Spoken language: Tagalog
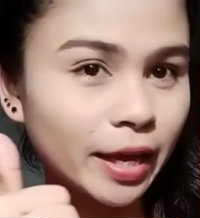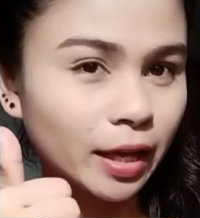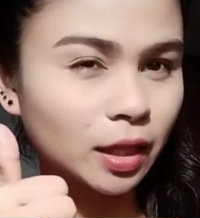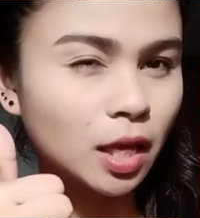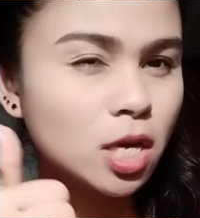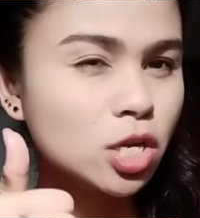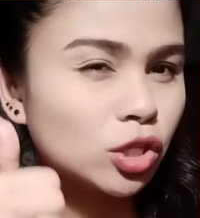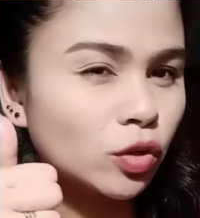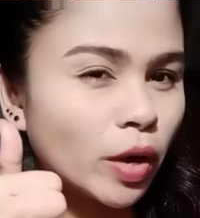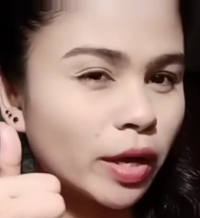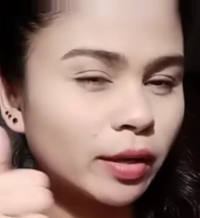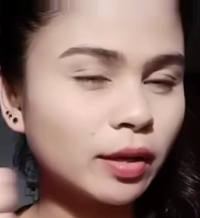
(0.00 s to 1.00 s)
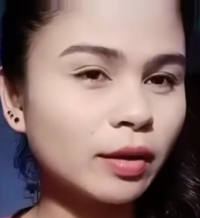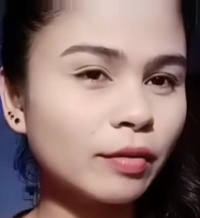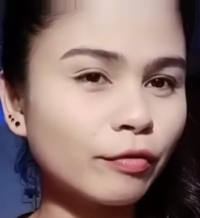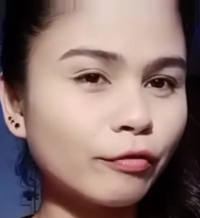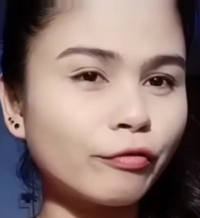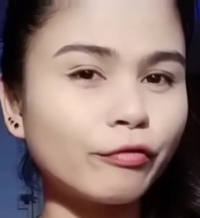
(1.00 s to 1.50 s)
it. So I give
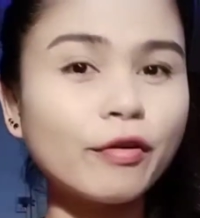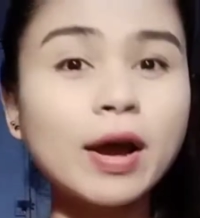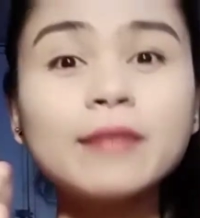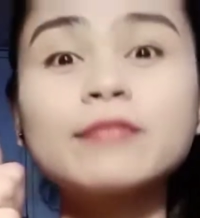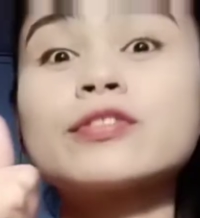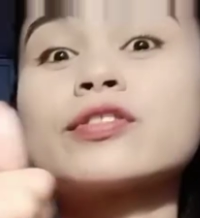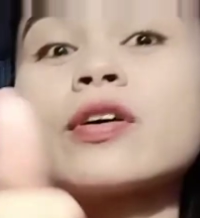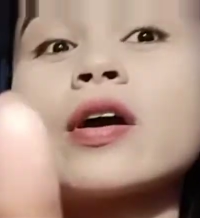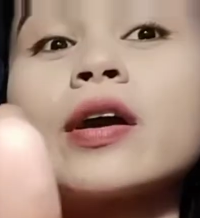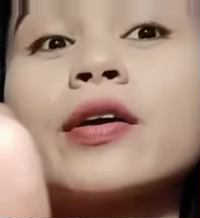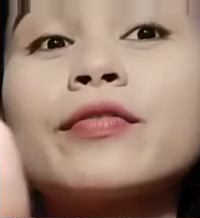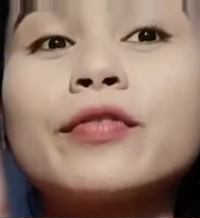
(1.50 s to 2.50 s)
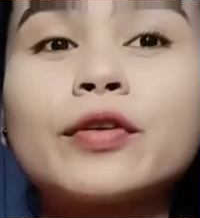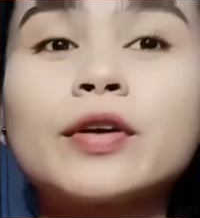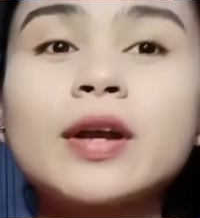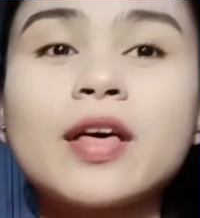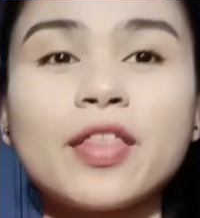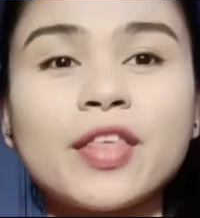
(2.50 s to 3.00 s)
5 star for
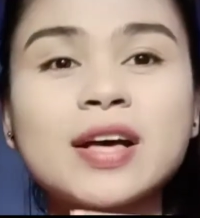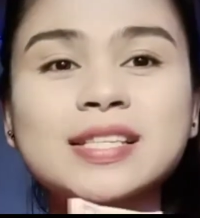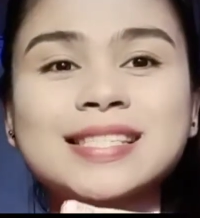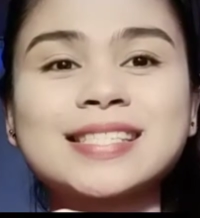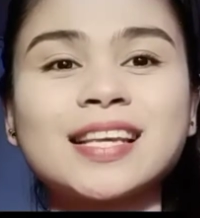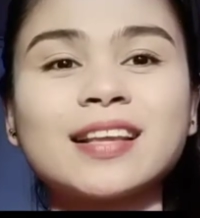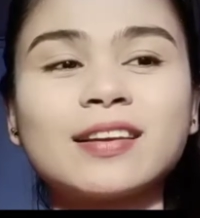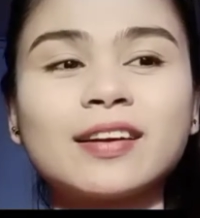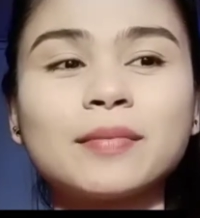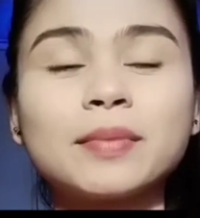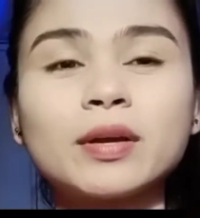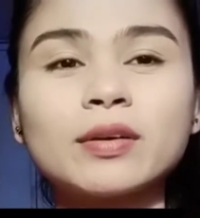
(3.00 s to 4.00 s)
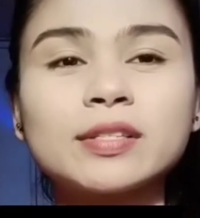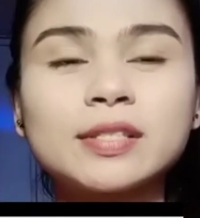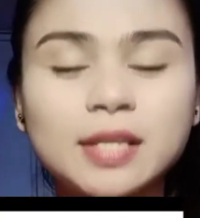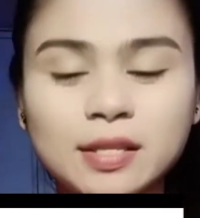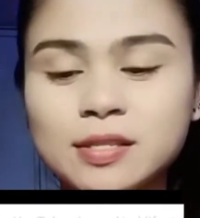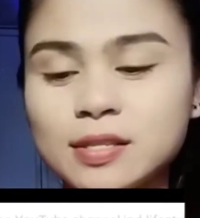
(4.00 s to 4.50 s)
the seller because
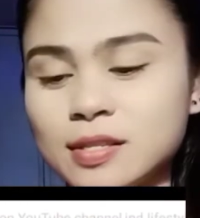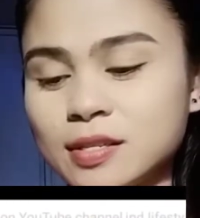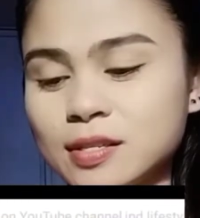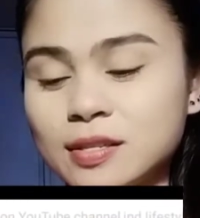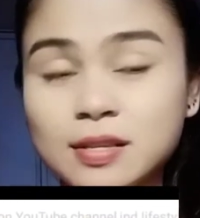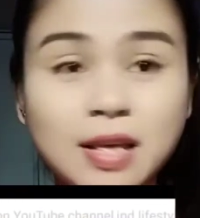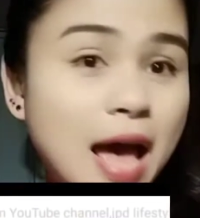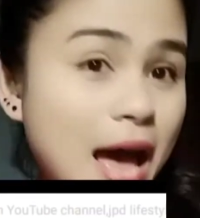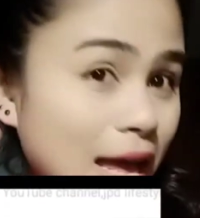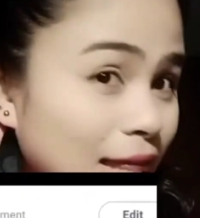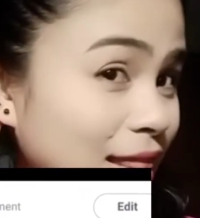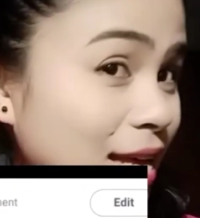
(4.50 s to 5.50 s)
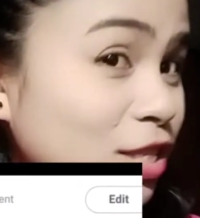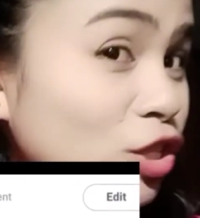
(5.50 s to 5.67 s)
it's it has